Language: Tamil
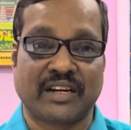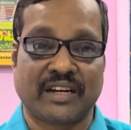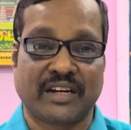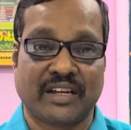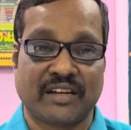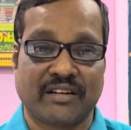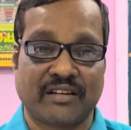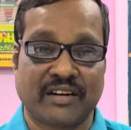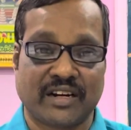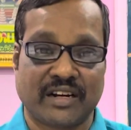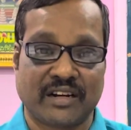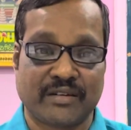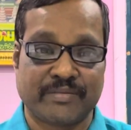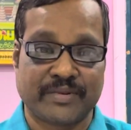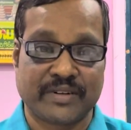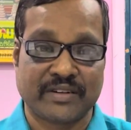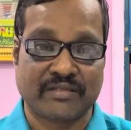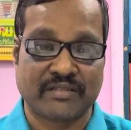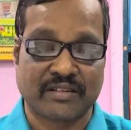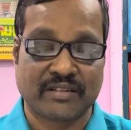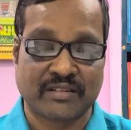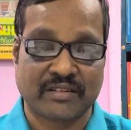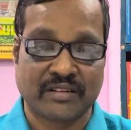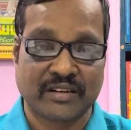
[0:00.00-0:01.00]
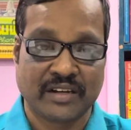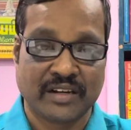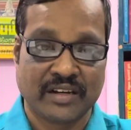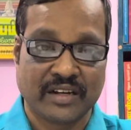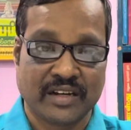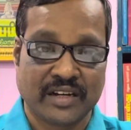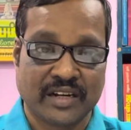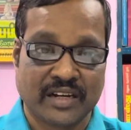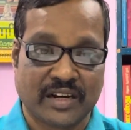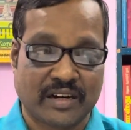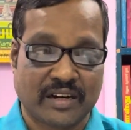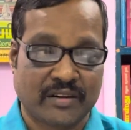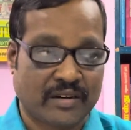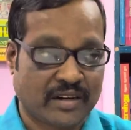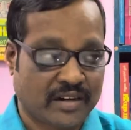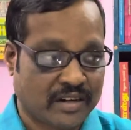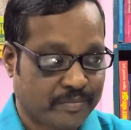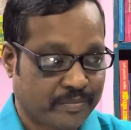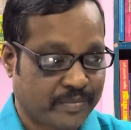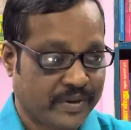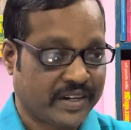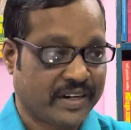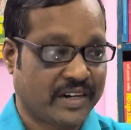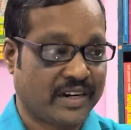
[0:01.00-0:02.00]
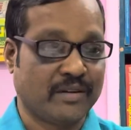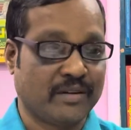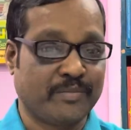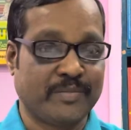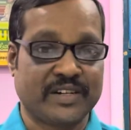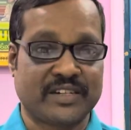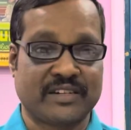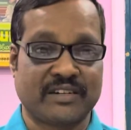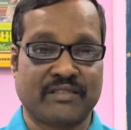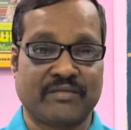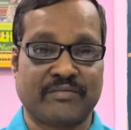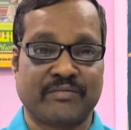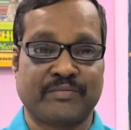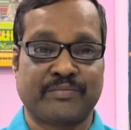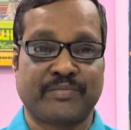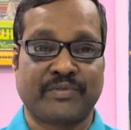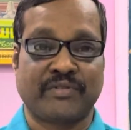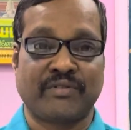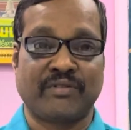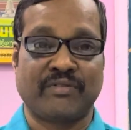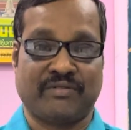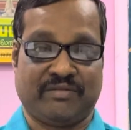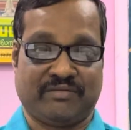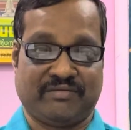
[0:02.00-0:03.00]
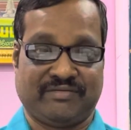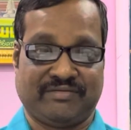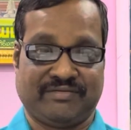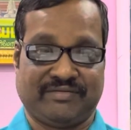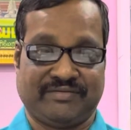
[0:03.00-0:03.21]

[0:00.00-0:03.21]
எல்லாரும் என்ன பண்ணணும் அப்ளை அட்மிஷன் போடணும்